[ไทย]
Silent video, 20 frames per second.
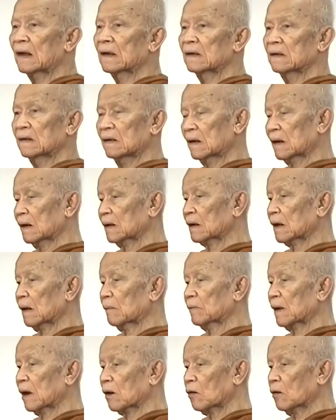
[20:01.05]
หรือกันกั
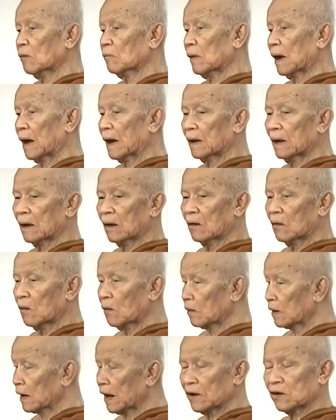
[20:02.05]
บนักกฎหมายแล้วล
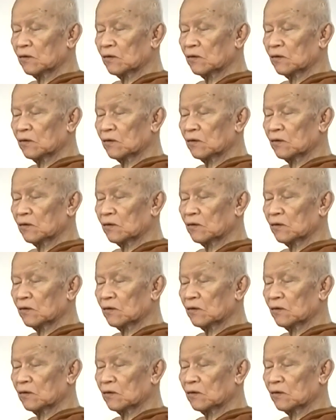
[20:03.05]
งใน